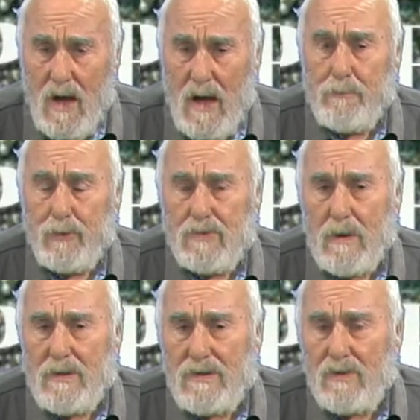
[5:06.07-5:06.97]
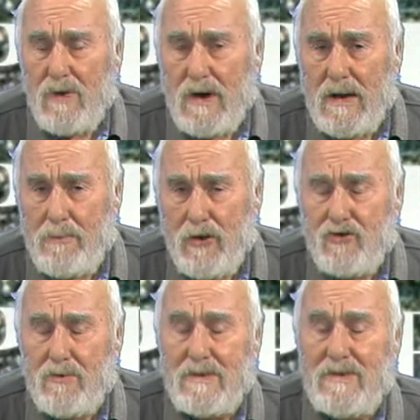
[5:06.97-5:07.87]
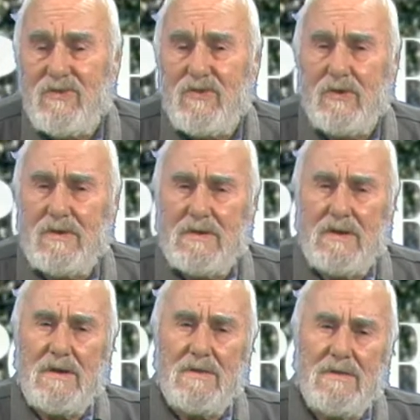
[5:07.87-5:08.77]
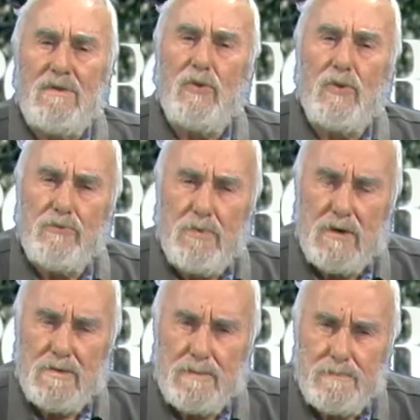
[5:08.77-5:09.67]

appuntamento alle prossime edizioni di TV Q Sport.